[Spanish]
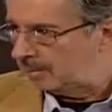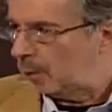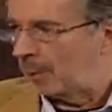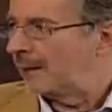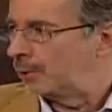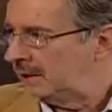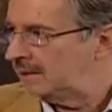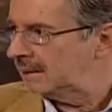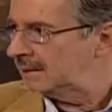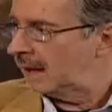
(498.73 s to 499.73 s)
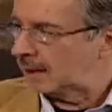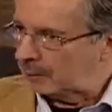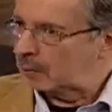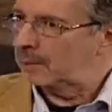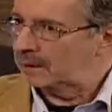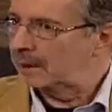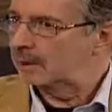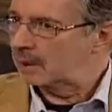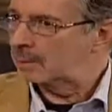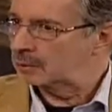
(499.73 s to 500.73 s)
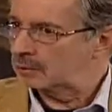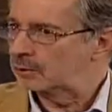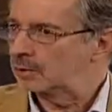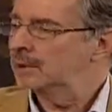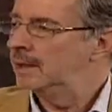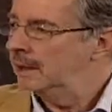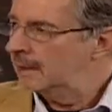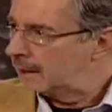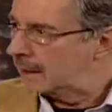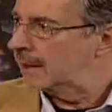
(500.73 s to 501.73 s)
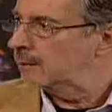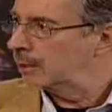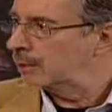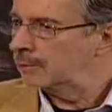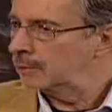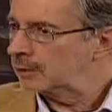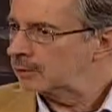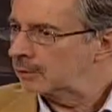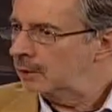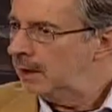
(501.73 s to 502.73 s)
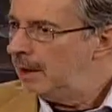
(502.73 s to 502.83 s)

obradoristas que a lo mejor mantienen una posición de reto y de confrontación,